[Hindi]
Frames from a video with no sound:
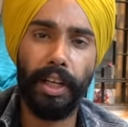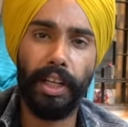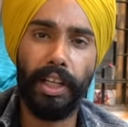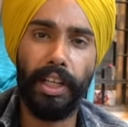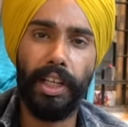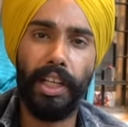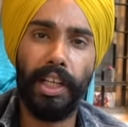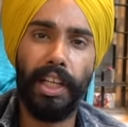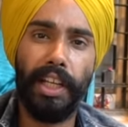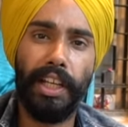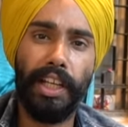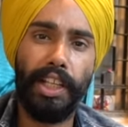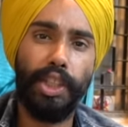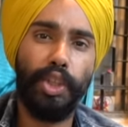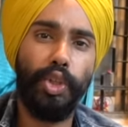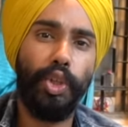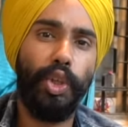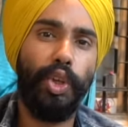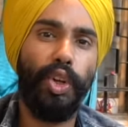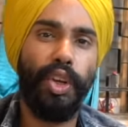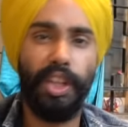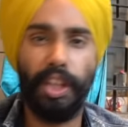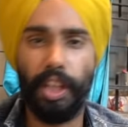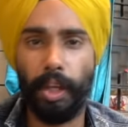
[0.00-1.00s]
कर लिया लेकिन जो
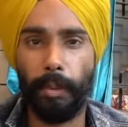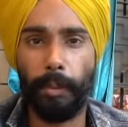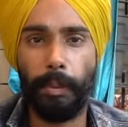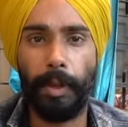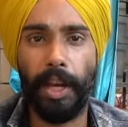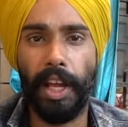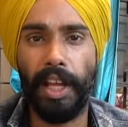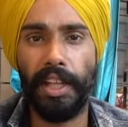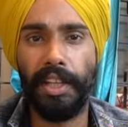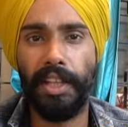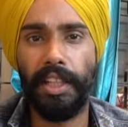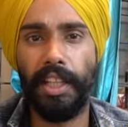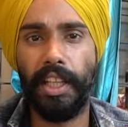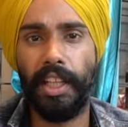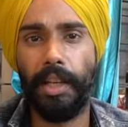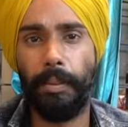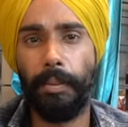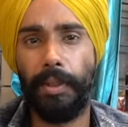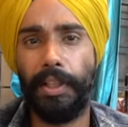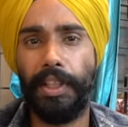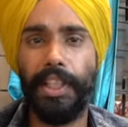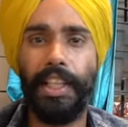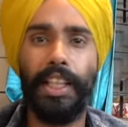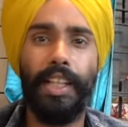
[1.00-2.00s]
इन्होंने सरप्राइज दिया ना
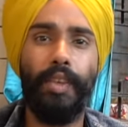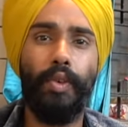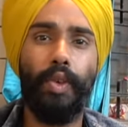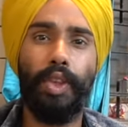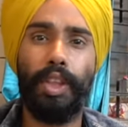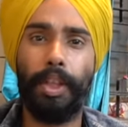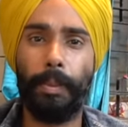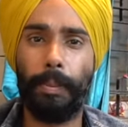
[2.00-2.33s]
बेसिकली वो